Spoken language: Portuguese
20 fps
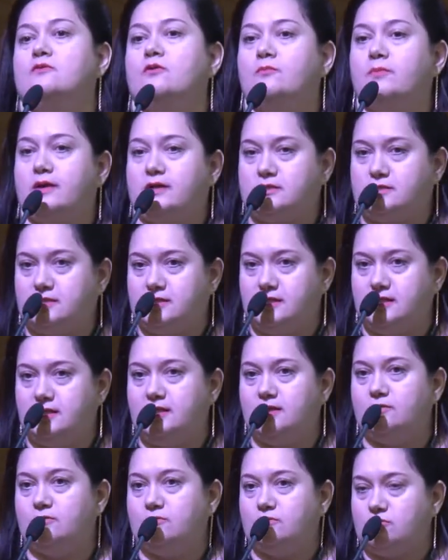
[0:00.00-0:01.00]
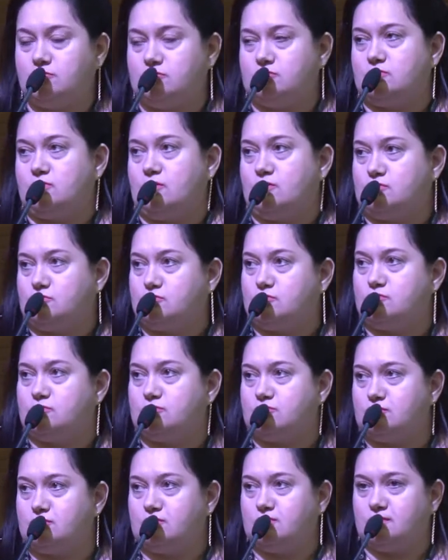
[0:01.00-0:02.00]
compartilham os
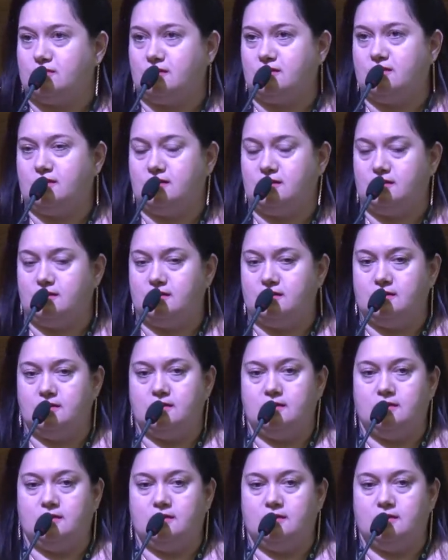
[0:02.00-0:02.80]
nossos, uh,